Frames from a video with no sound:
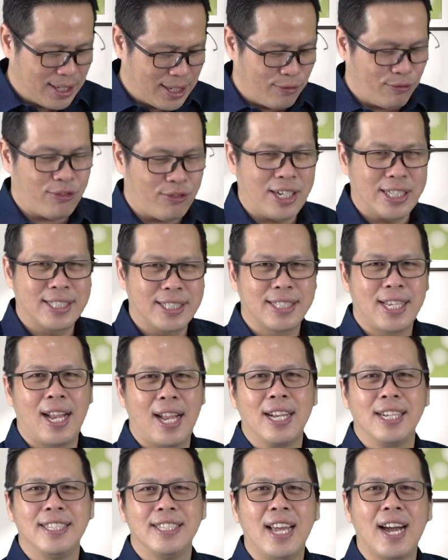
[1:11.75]
di
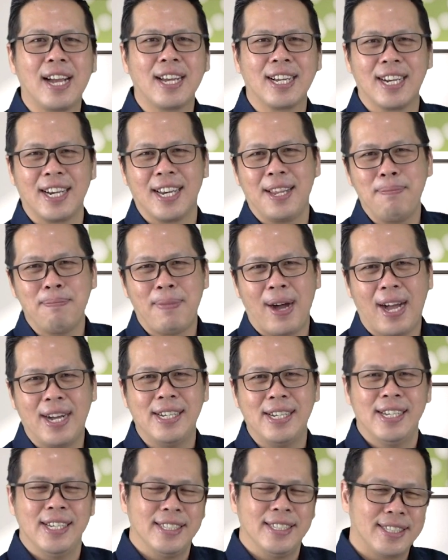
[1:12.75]
pasal yang kelima
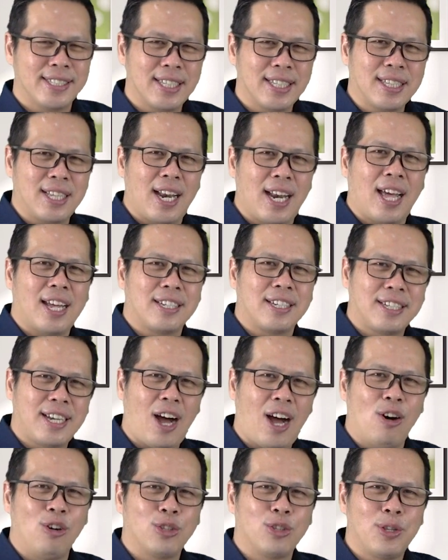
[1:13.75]
setelah
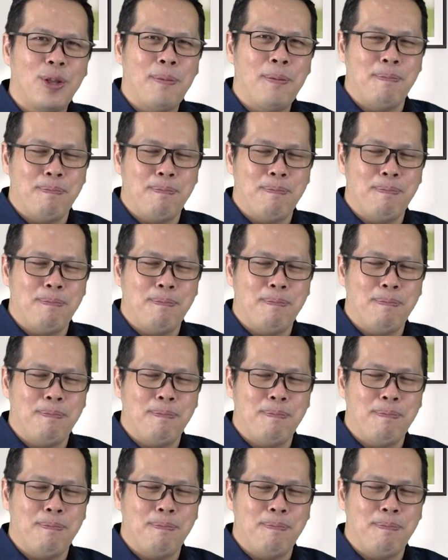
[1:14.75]
Daud